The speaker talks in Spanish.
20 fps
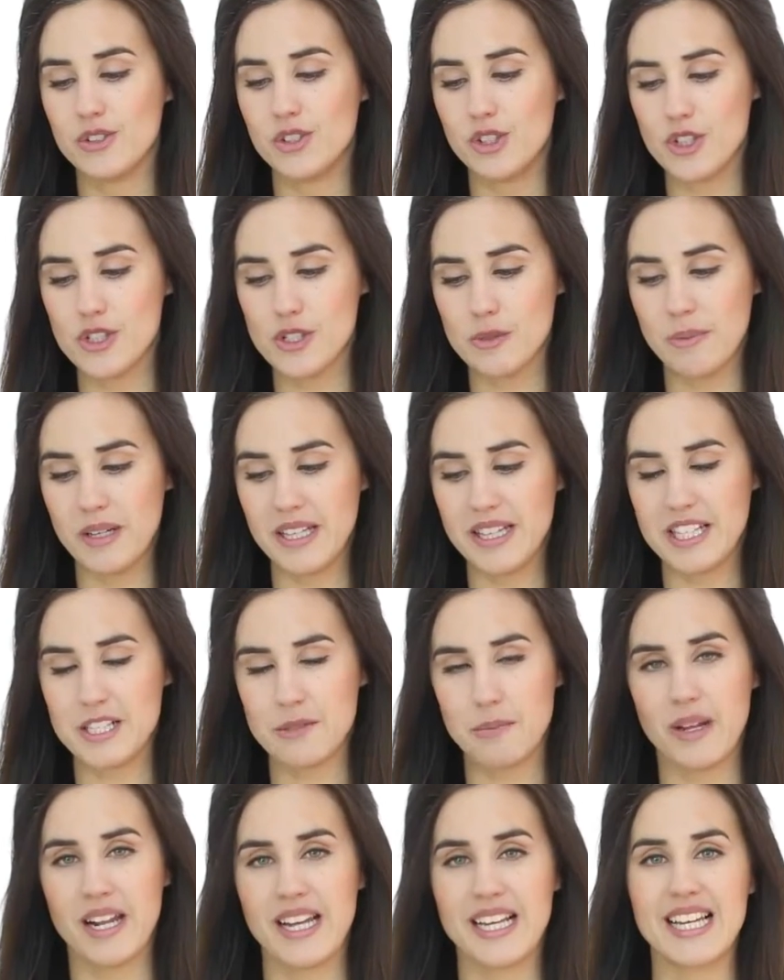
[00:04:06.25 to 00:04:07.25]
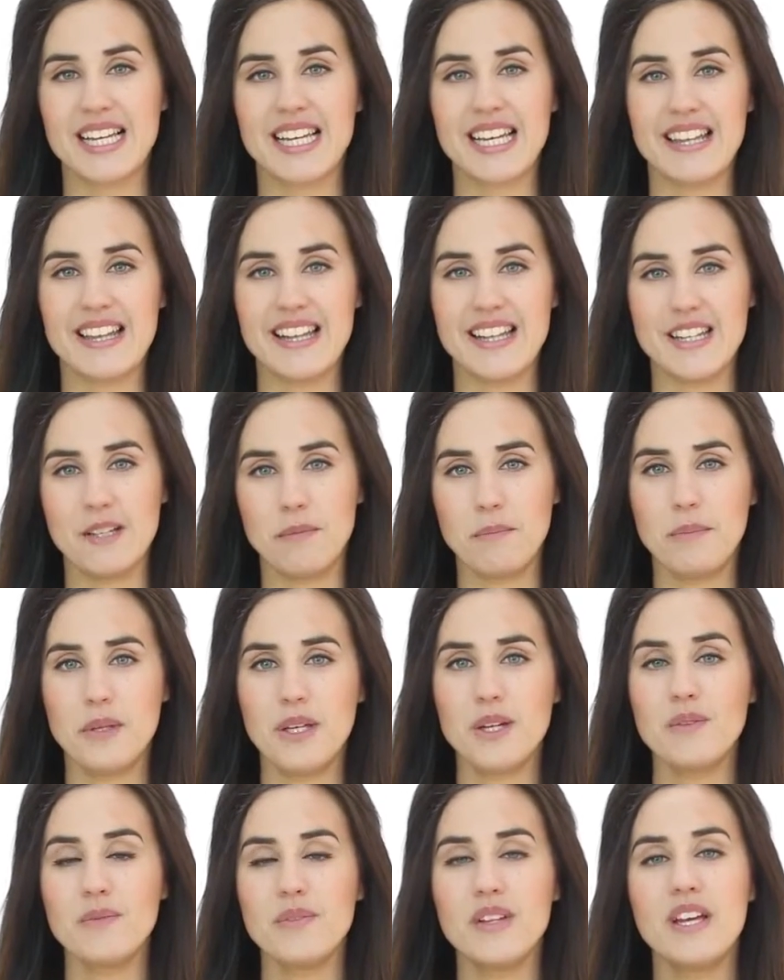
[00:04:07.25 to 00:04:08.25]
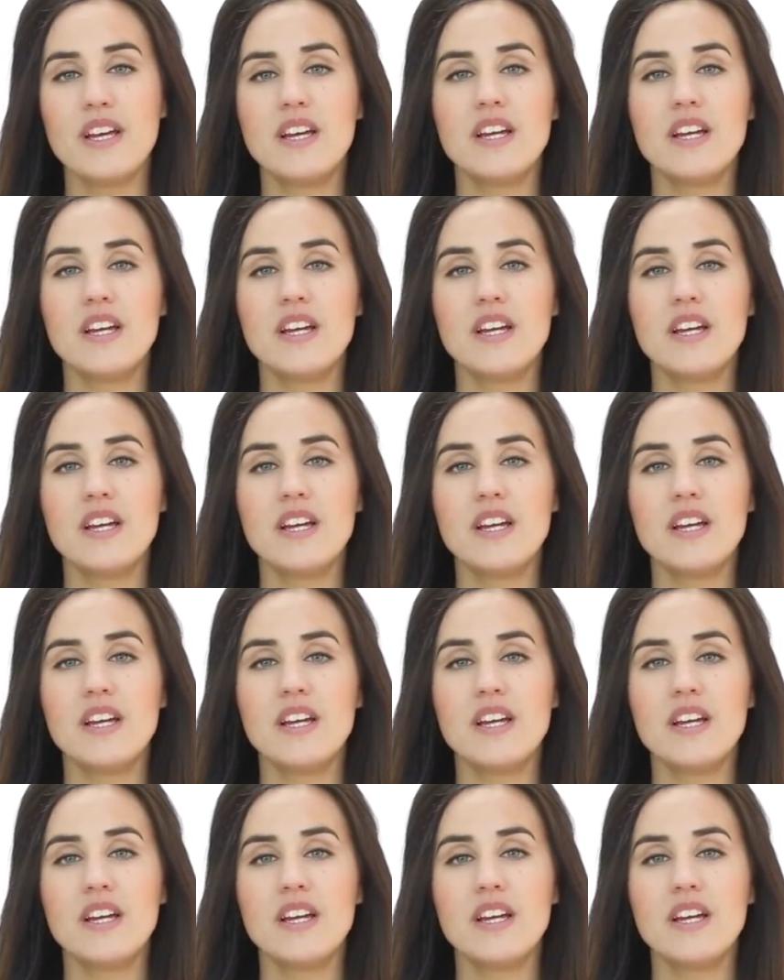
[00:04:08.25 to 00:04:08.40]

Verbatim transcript: dos veces para que quede limpio.